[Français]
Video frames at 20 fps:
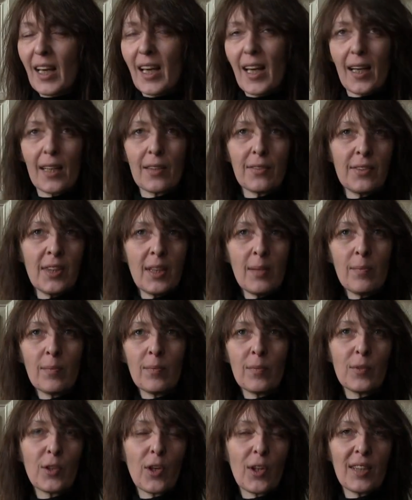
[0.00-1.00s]
Un
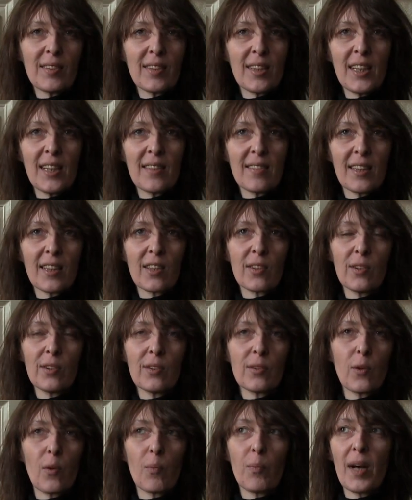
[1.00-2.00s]
film dans les années
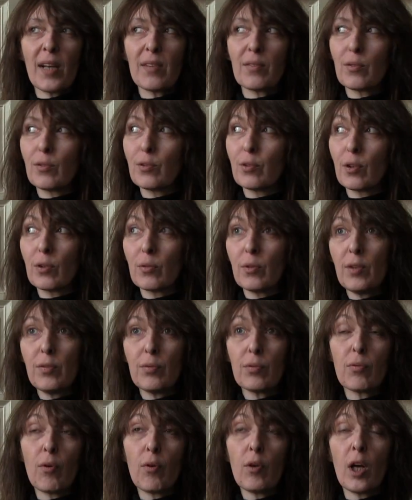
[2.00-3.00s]
50 qu'on passe aujourd'hui,
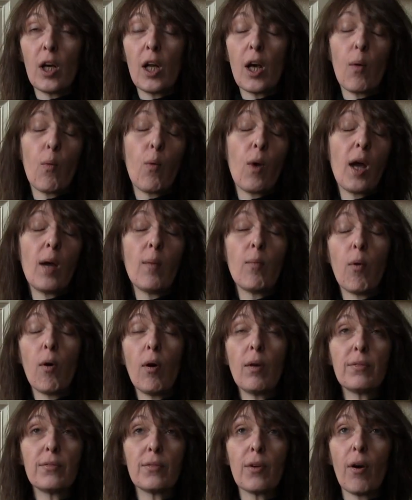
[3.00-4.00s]
souvent il a l'air ouais,
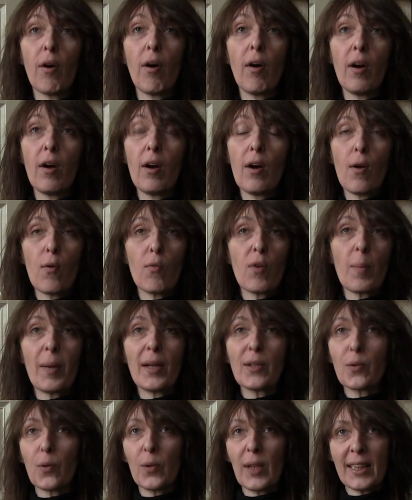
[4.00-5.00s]
bof, euh, on voit
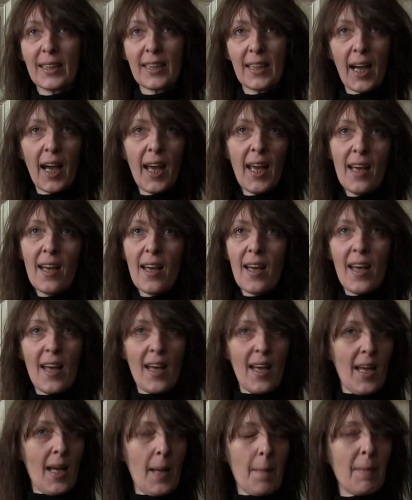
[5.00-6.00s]
pas trop l'intérêt.
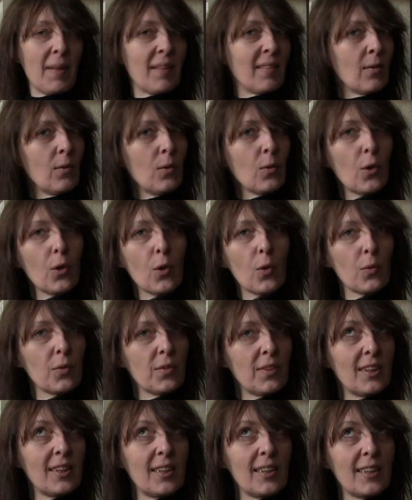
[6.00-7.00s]
Mais si on le
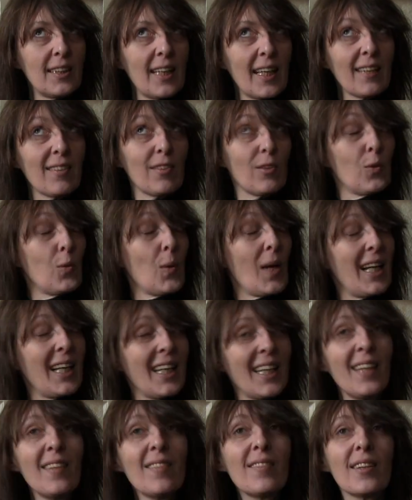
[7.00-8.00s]

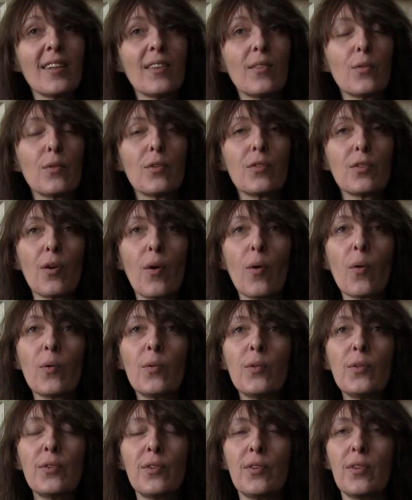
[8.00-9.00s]
recontextualise, on se rend
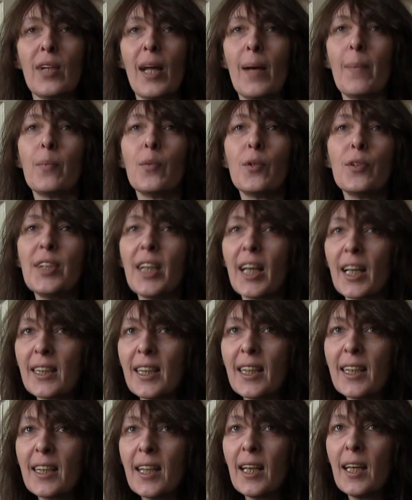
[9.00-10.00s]
compte de la
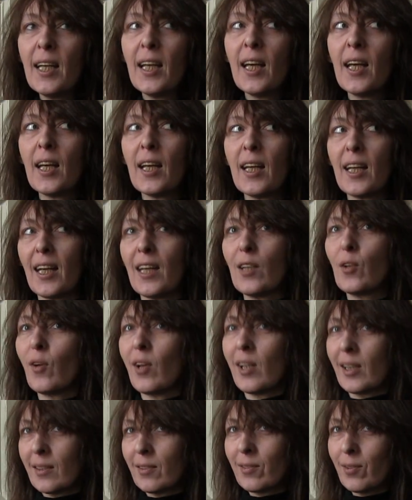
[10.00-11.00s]
modernité et de
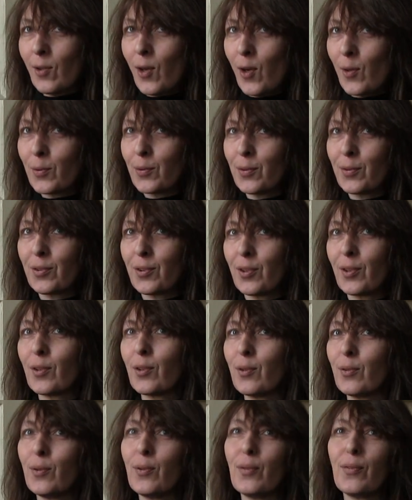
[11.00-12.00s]
l'insolence
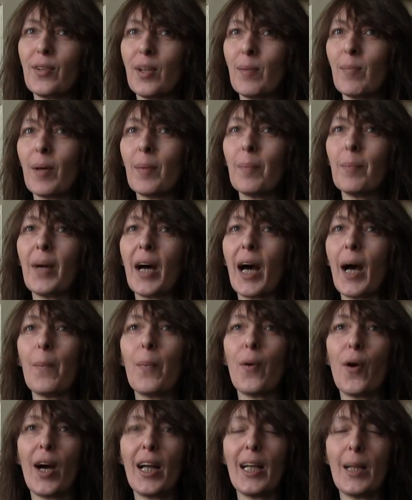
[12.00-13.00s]
du film par
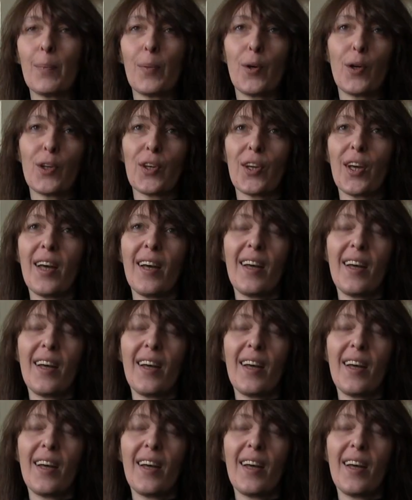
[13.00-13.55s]
rapport à l'époque.